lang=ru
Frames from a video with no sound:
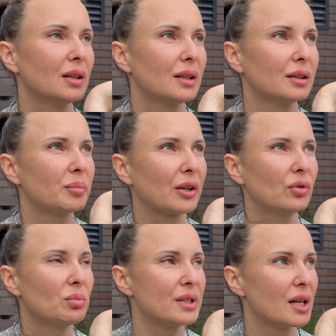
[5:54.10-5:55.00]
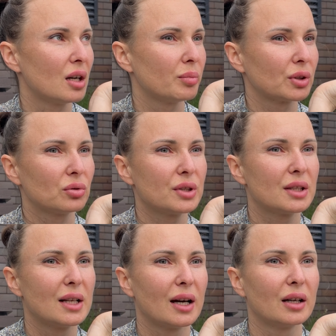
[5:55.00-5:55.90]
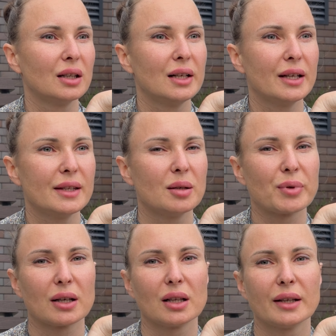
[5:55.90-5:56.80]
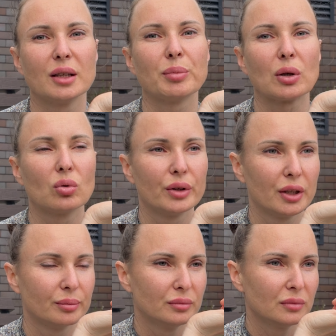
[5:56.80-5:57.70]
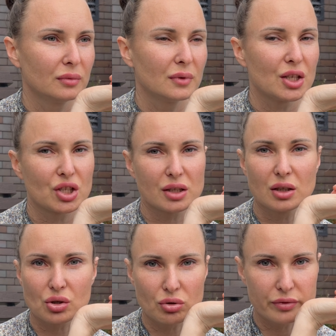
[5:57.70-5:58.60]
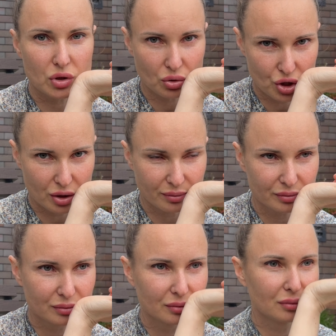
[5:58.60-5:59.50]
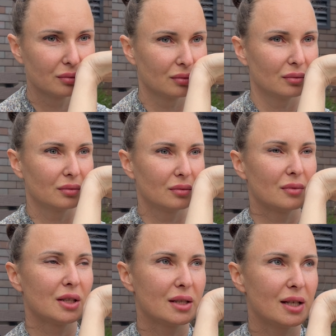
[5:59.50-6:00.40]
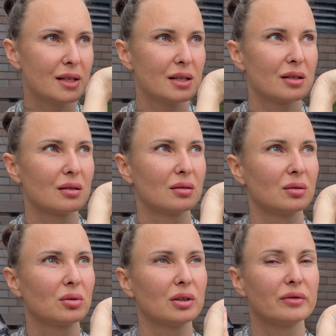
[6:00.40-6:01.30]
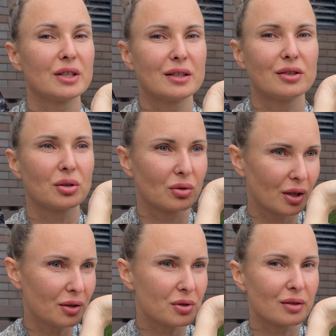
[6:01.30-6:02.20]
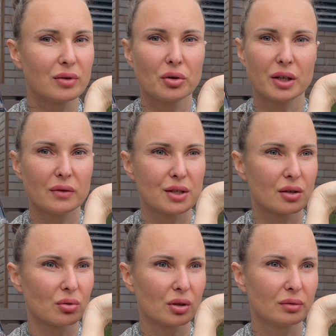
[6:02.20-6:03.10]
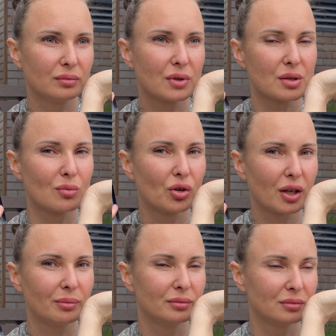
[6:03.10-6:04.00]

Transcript: Этот парфюм идеально подходит для летней прохладной погоды. Я сейчас нахожусь в Сочи. Здесь э, около 23 градусов, легкий ветерок с моря.